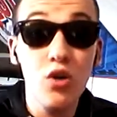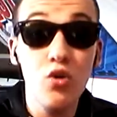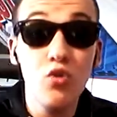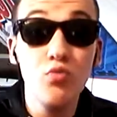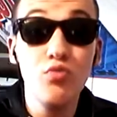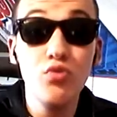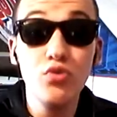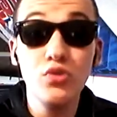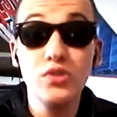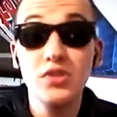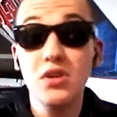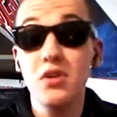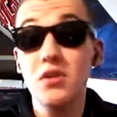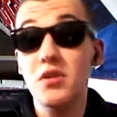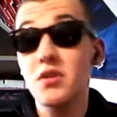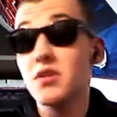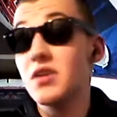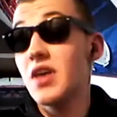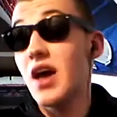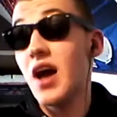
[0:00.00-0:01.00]
le but,
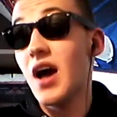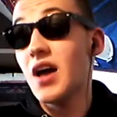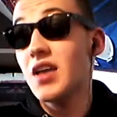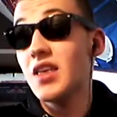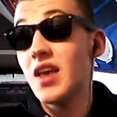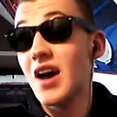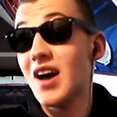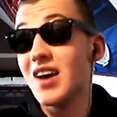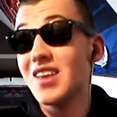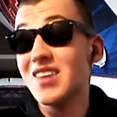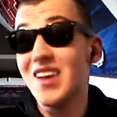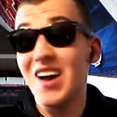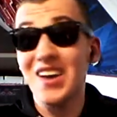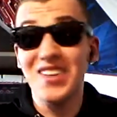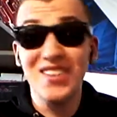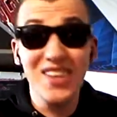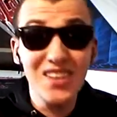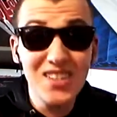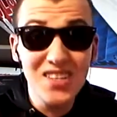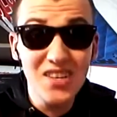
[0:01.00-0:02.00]
euh, il n'y y, a,
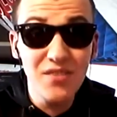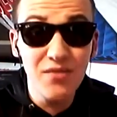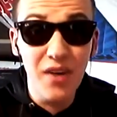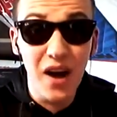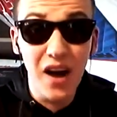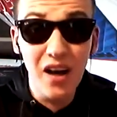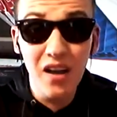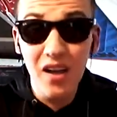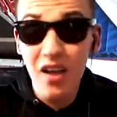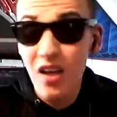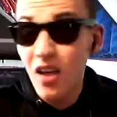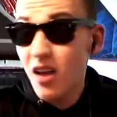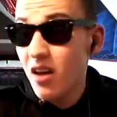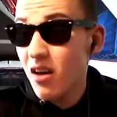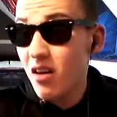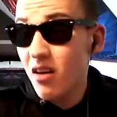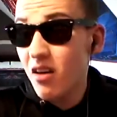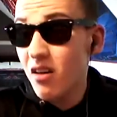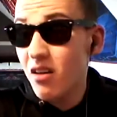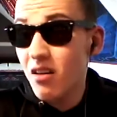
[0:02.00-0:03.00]
rien qui va,
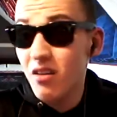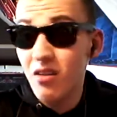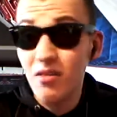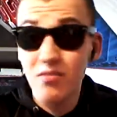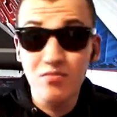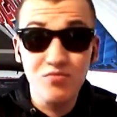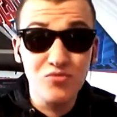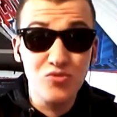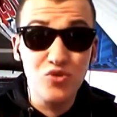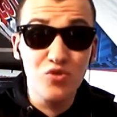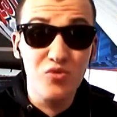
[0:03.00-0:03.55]
tu